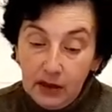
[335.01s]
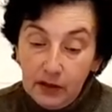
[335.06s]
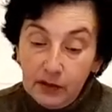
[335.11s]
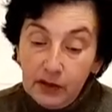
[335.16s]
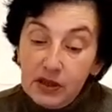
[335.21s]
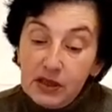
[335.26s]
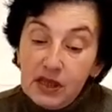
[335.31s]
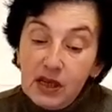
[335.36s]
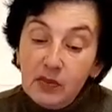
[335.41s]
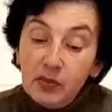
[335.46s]

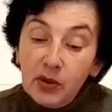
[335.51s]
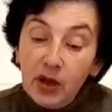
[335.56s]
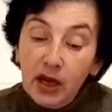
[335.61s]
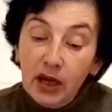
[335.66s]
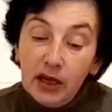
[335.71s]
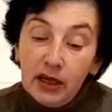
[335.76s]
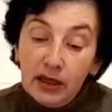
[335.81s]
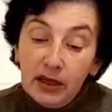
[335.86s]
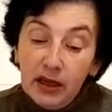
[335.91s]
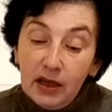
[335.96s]
Внезапно
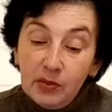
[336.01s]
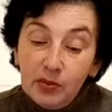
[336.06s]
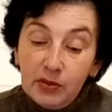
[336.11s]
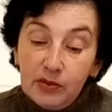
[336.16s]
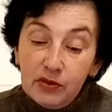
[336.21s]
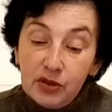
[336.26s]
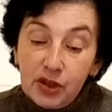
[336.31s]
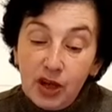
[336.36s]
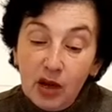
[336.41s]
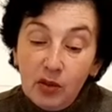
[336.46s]
Олег
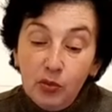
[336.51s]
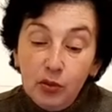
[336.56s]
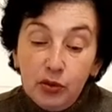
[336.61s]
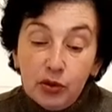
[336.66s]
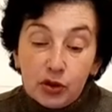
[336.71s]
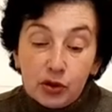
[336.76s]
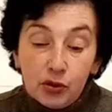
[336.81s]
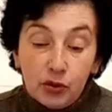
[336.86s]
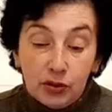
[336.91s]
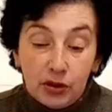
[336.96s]
Карпович, как
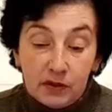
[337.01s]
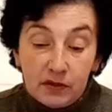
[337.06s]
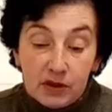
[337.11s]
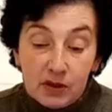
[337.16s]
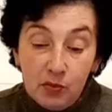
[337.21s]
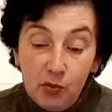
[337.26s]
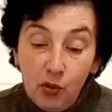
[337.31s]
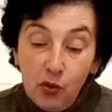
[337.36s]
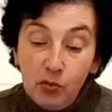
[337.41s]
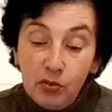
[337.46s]
будто что-то
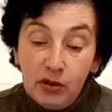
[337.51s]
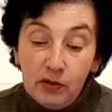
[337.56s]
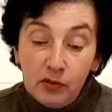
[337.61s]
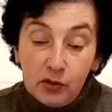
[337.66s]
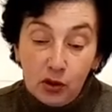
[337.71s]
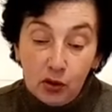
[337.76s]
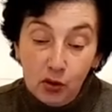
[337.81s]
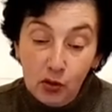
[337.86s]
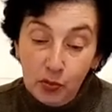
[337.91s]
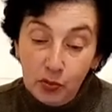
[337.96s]
вспомнив,
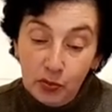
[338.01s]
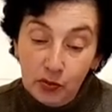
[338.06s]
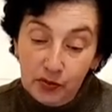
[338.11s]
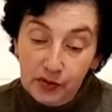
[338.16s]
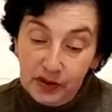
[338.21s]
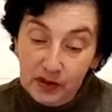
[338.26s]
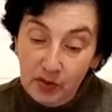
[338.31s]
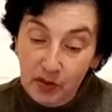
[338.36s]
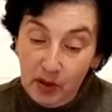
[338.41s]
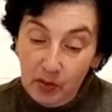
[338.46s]
хлопнул
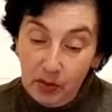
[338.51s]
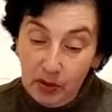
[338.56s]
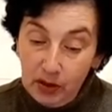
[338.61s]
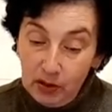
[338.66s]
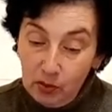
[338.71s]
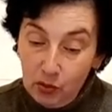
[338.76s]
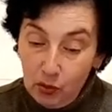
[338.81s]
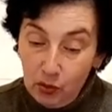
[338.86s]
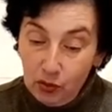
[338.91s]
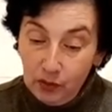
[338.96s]
себя по
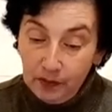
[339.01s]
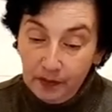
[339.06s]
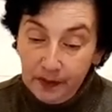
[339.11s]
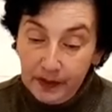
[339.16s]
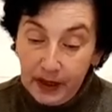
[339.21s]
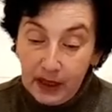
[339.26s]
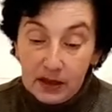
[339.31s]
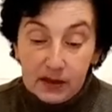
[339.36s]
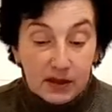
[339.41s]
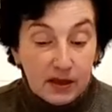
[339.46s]
лбу.
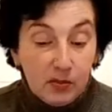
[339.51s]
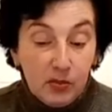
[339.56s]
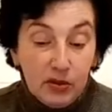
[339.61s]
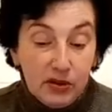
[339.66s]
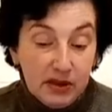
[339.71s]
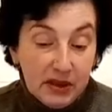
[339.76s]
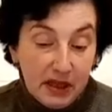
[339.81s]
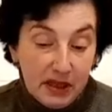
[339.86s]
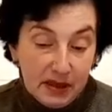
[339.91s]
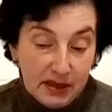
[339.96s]

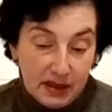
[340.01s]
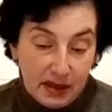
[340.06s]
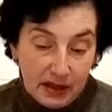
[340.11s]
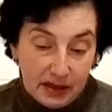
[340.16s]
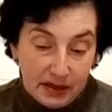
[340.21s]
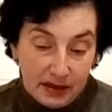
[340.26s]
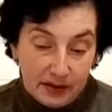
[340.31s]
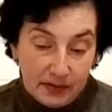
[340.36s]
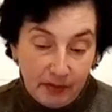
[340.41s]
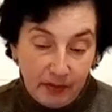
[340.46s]
Забыл
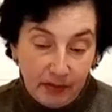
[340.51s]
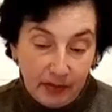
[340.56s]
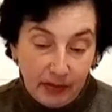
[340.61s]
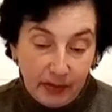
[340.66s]
сказать.